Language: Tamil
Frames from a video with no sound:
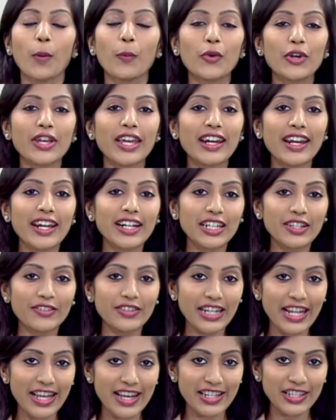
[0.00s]
முக்கிய
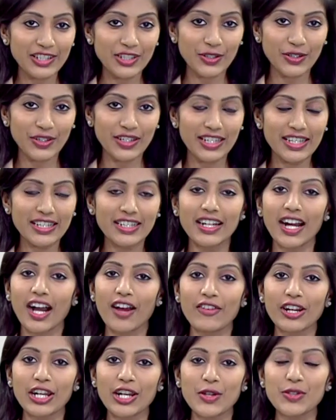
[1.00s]
நிகழ்வுகளை அறிந்து கொள்ள
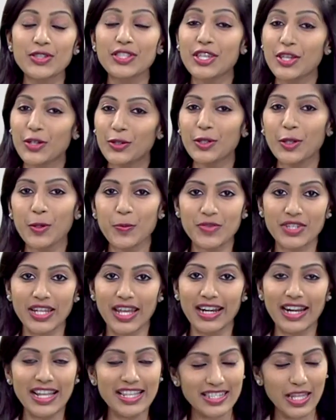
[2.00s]
காவிரி நியூஸ் யூடியூப்
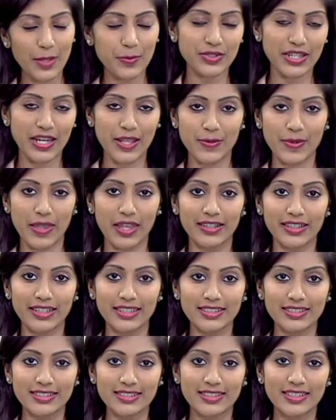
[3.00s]
சேனலை சப்ஸ்கிரைப்
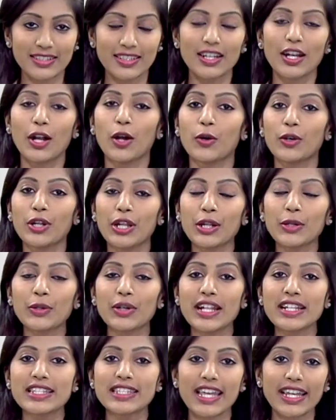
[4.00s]
செய்யுங்கள்
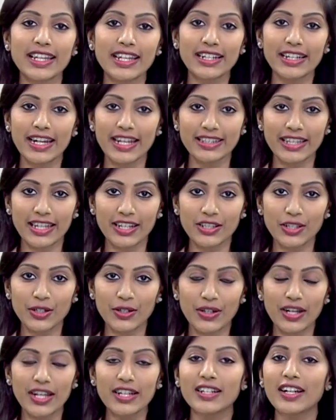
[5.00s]
உடனுக்குடன் செய்திகளை தெரிந்து
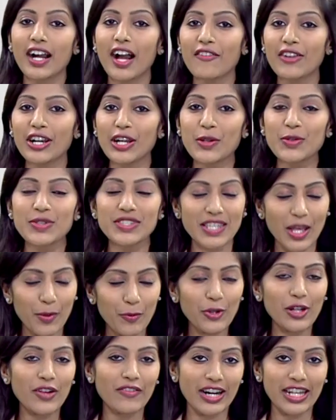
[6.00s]
கொள்ள காவிரி நியூஸ்
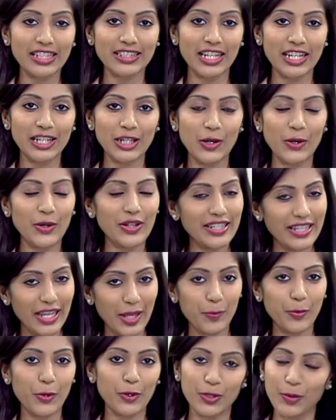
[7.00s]
சமூக வலைதளங்களோடு
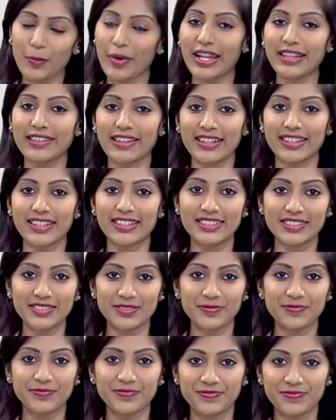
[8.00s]
எப்போதும்
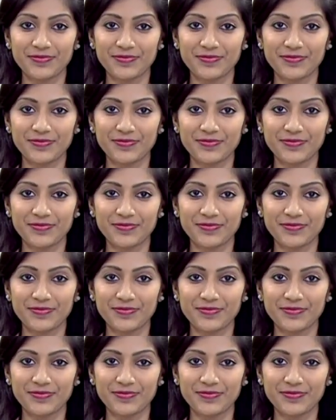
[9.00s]
இணைந்திருங்கள்